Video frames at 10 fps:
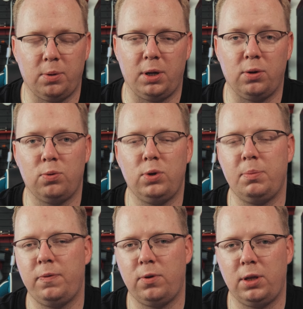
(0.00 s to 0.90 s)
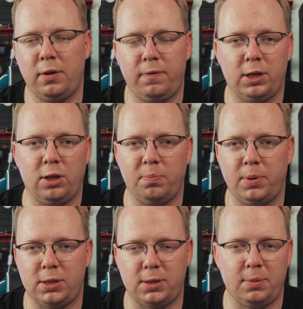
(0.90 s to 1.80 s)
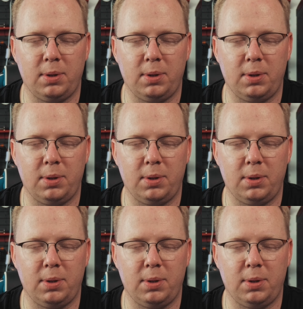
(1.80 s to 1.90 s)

dobra, gotujemy wodę w jakiejś beczce.